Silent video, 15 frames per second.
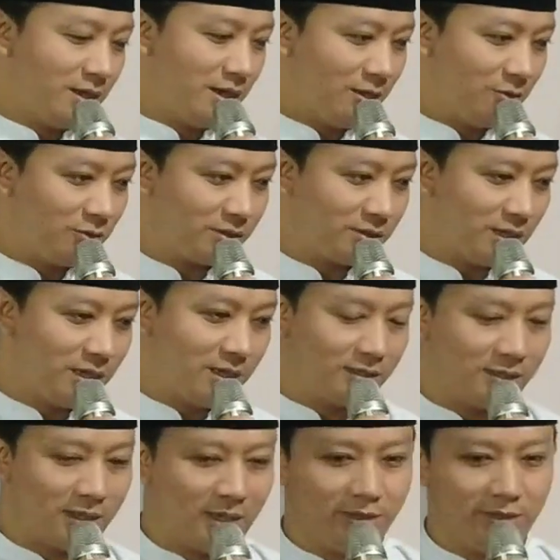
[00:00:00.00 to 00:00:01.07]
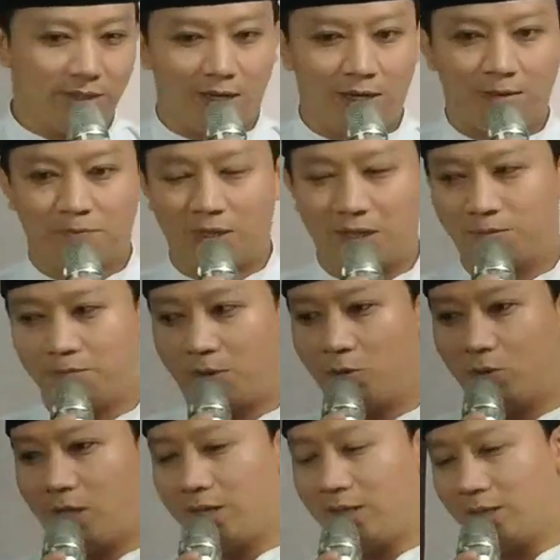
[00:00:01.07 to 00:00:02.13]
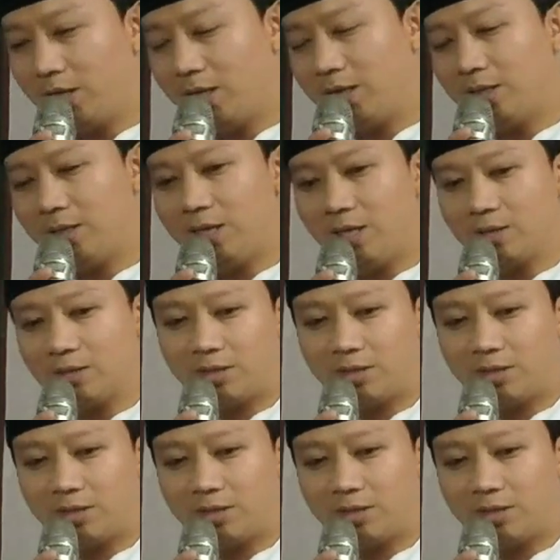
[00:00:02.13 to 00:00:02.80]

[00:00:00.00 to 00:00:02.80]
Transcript: Ustadz Haji Ahmad Maulana yang